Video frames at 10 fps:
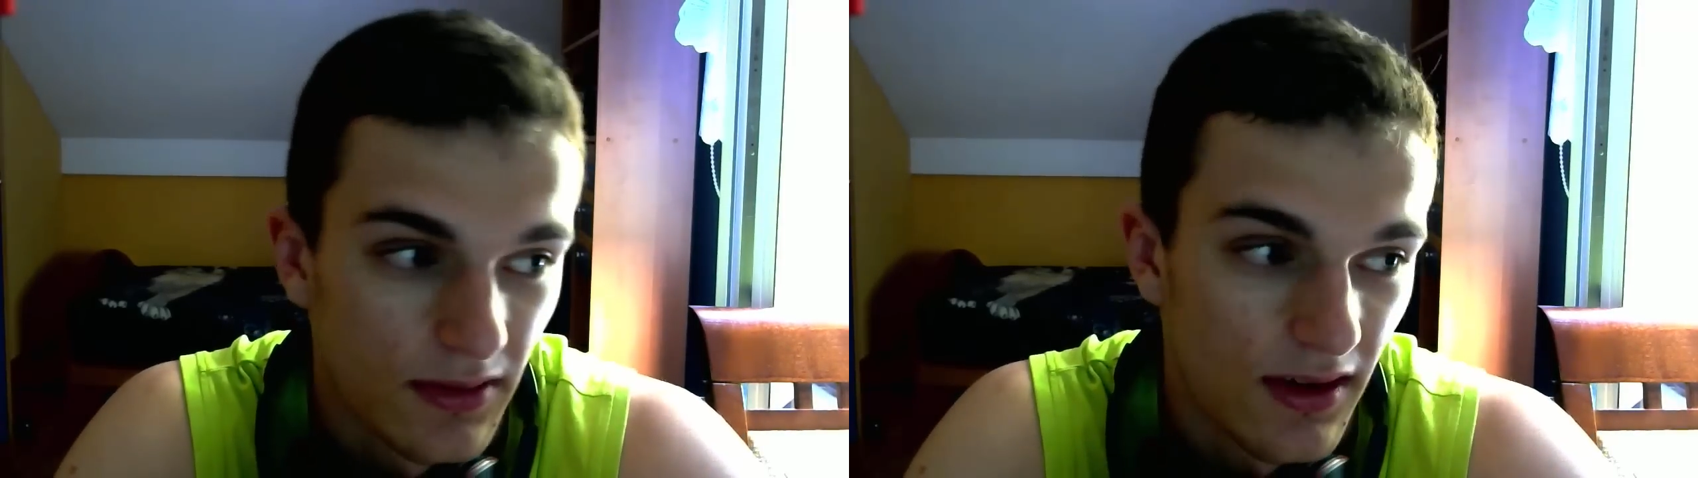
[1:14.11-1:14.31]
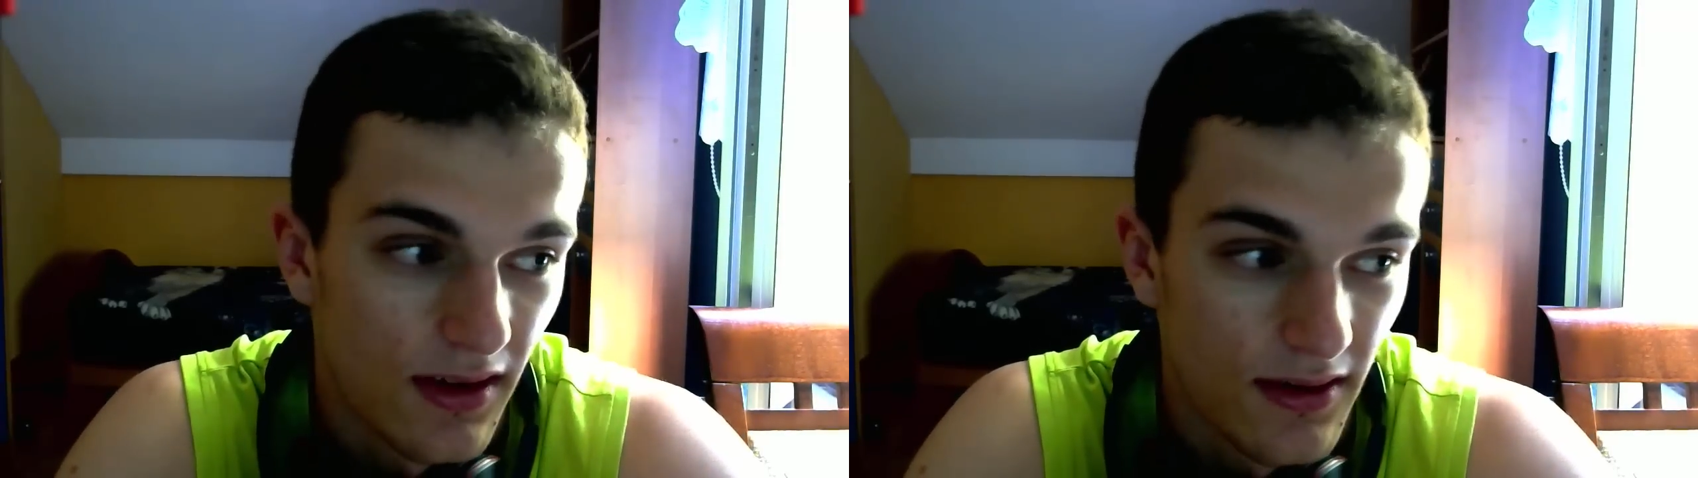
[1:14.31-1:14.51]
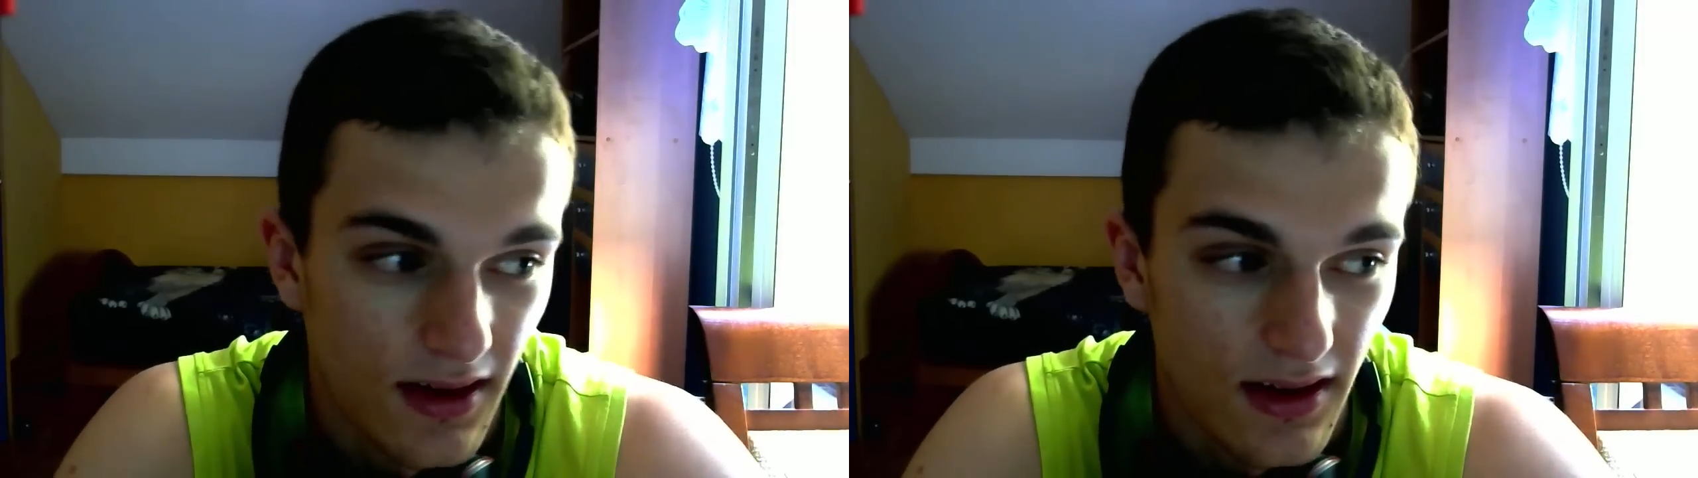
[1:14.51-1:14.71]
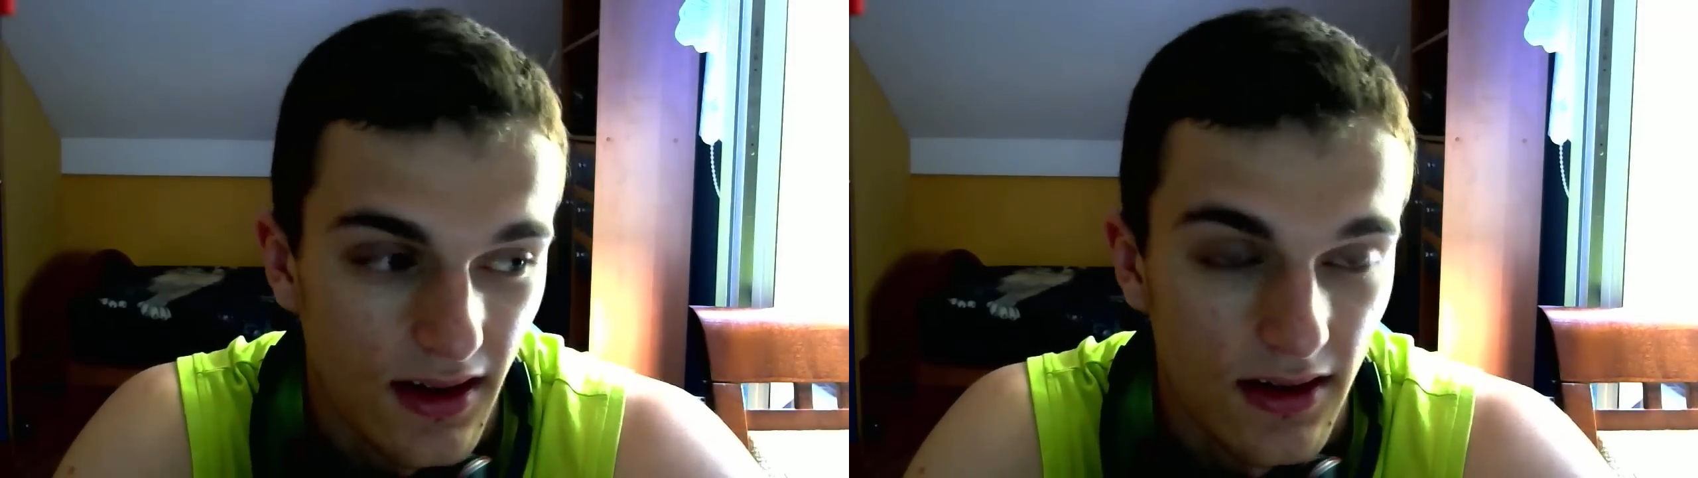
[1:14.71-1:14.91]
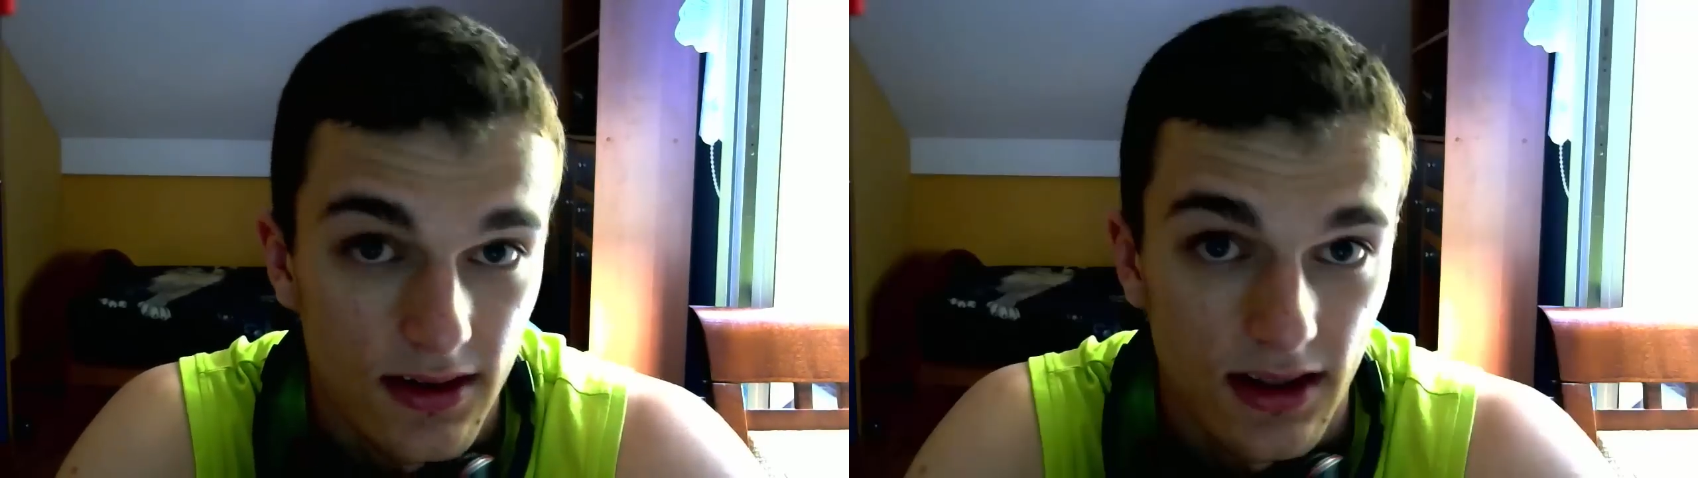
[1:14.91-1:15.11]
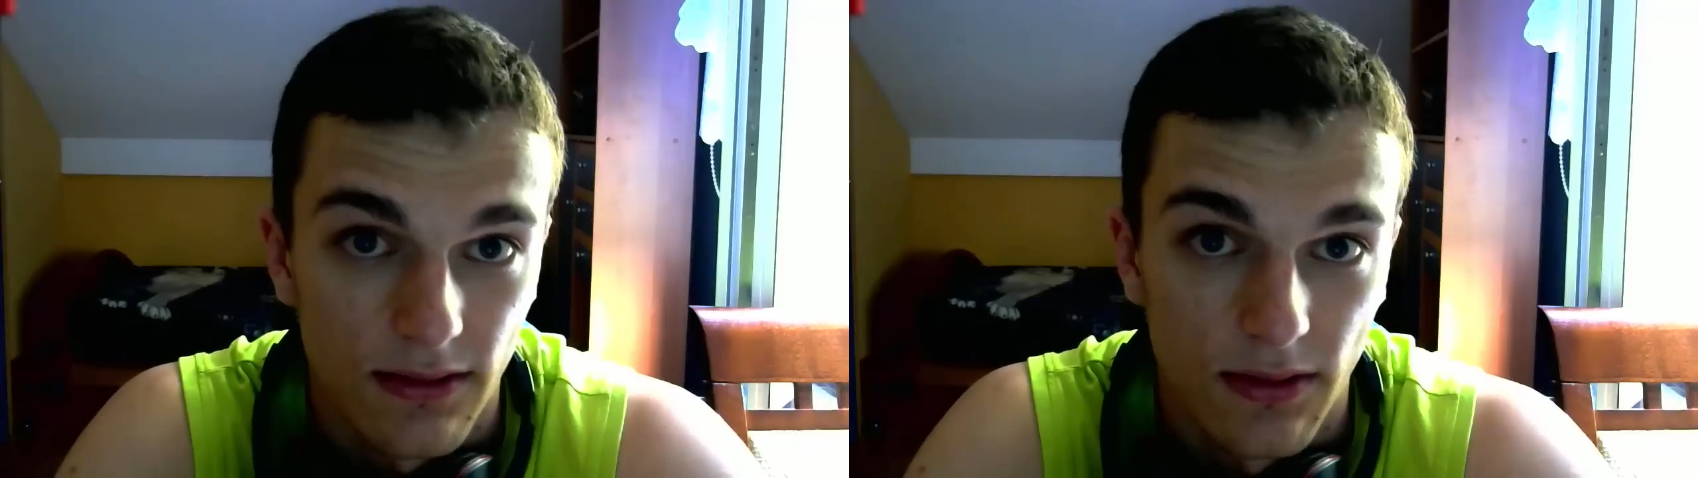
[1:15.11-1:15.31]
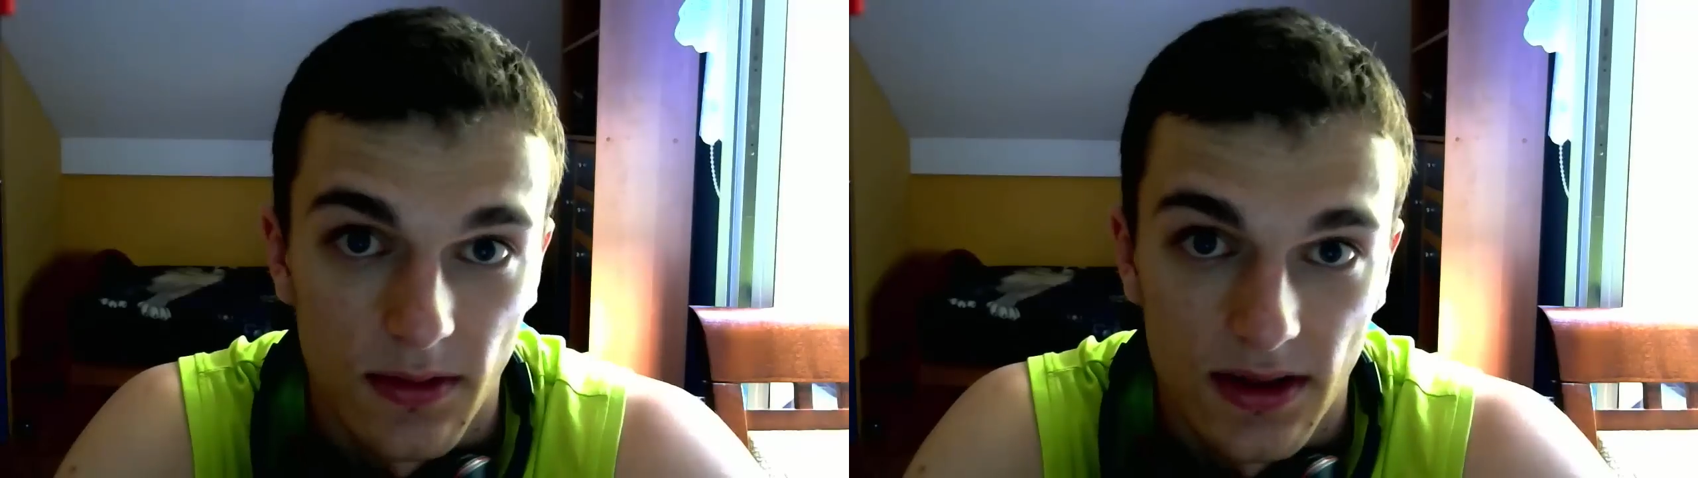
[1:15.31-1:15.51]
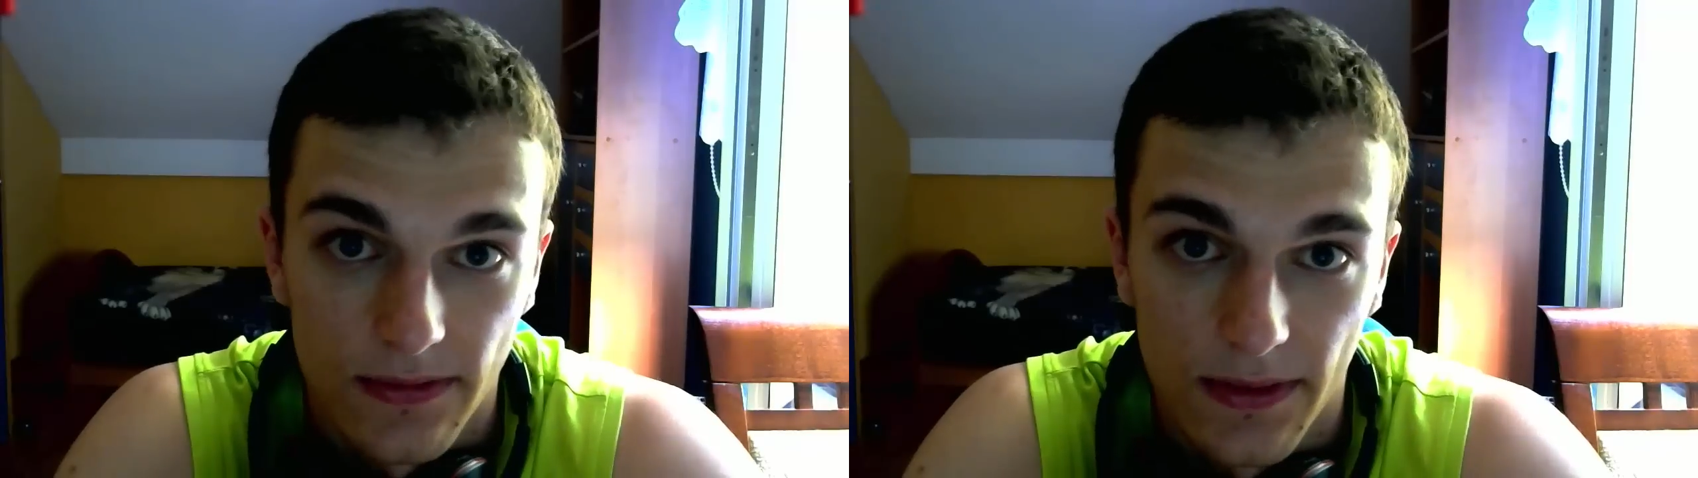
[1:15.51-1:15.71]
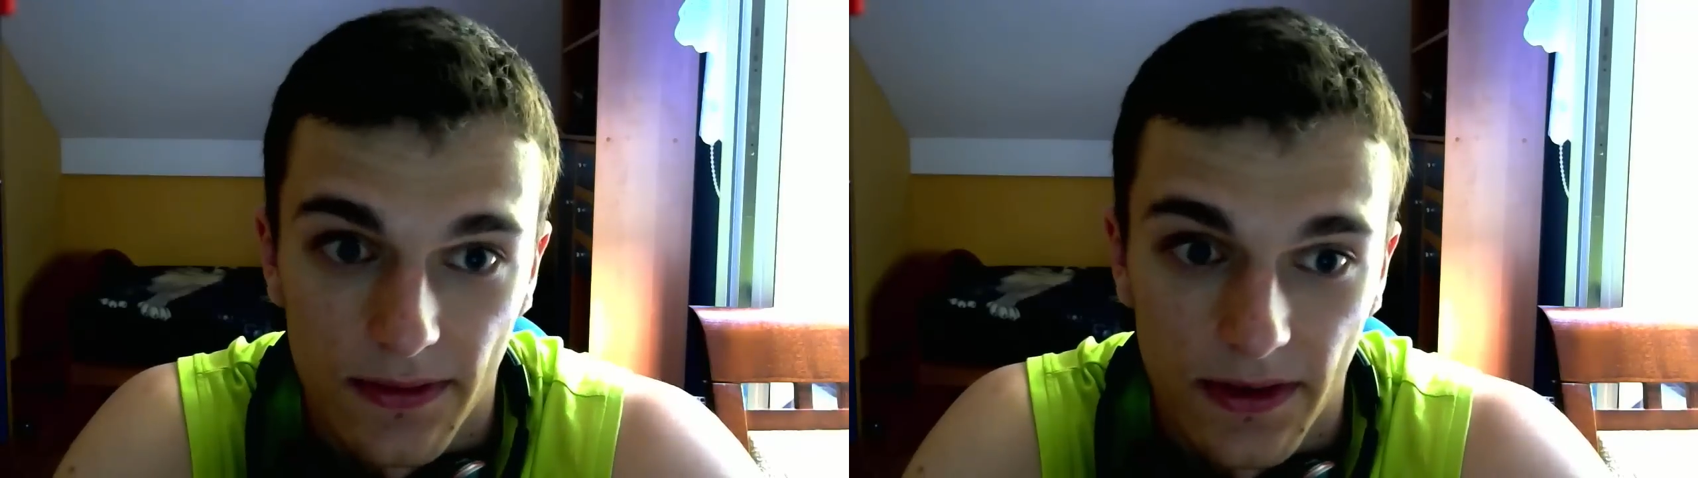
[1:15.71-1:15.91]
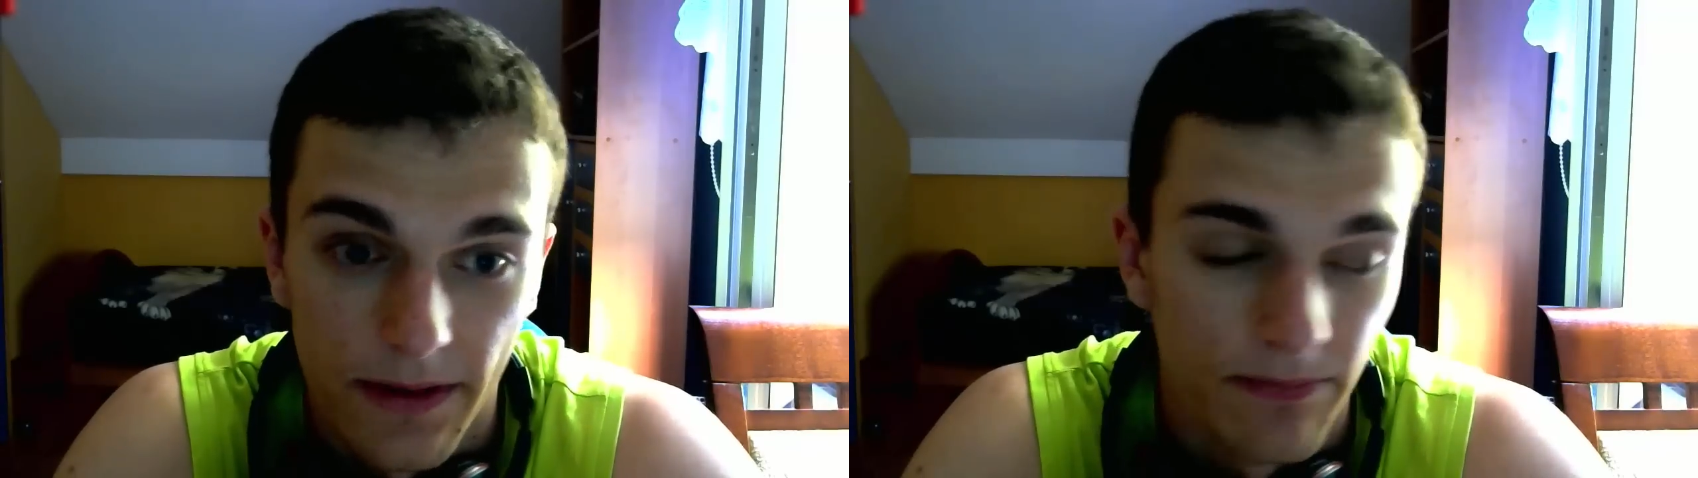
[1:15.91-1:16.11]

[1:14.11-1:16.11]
w ten ostatnie, ale ostatnie filmy z FIFA.